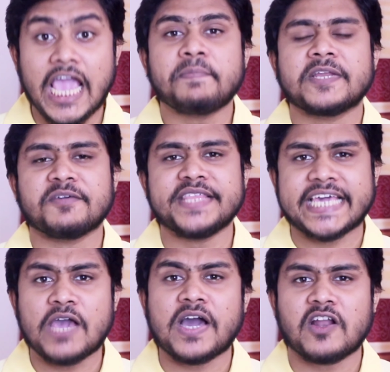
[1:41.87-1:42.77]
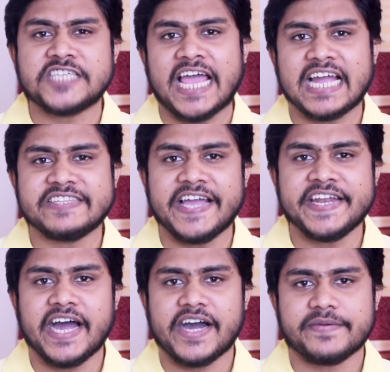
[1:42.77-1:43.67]
এই পৃথিবীতে কেউ কারো জায়গা
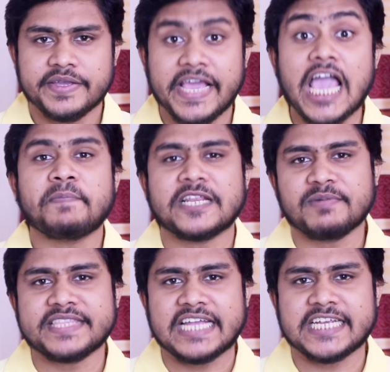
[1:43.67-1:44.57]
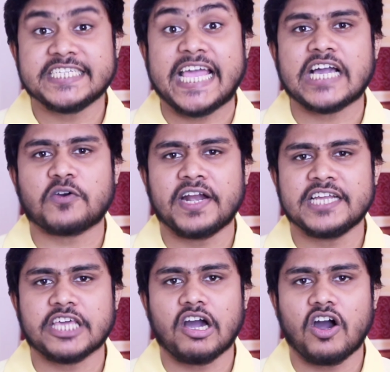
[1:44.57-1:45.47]
দেয় না এই পৃথিবীতে এসে জায়গা করে
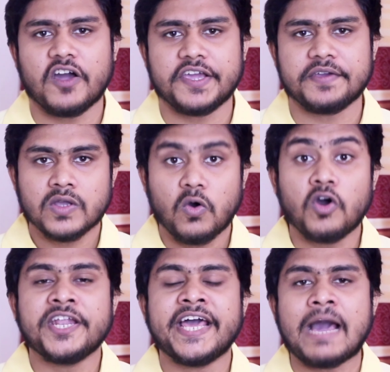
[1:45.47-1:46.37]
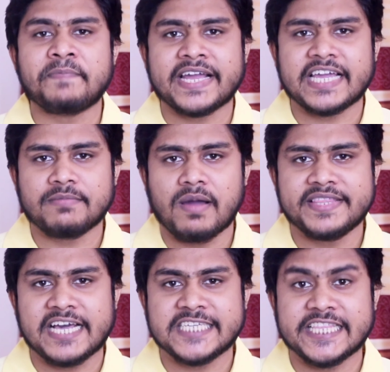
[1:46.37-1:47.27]
নিতে হয় অন্যেরা আপনাকে
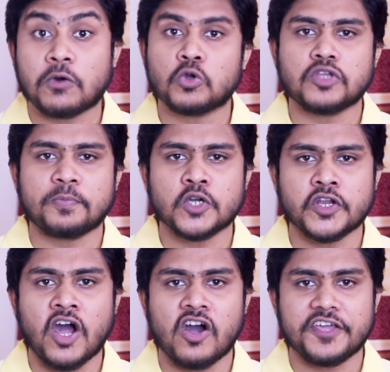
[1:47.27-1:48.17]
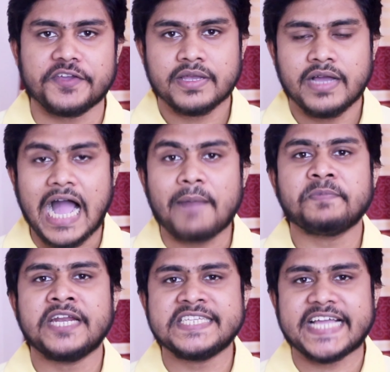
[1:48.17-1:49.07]
কিভাবে দেখছে তা গুরুত্বপূর্ণ নয়
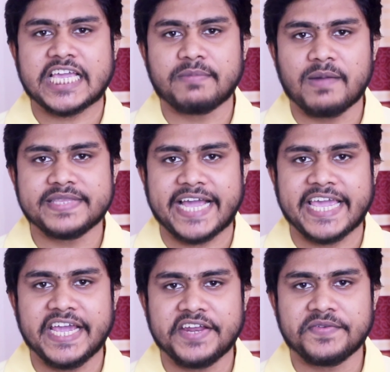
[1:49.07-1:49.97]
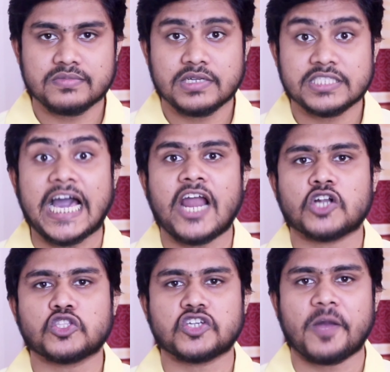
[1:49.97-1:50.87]
আপনি নিজেকে কিভাবে দেখেন তার
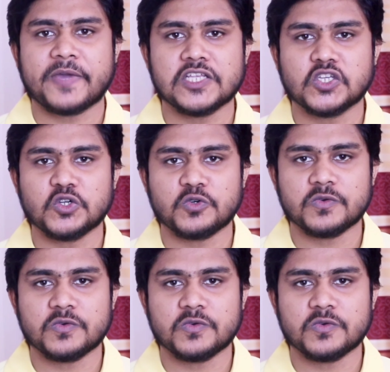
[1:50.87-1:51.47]
অর্থ সবকিছু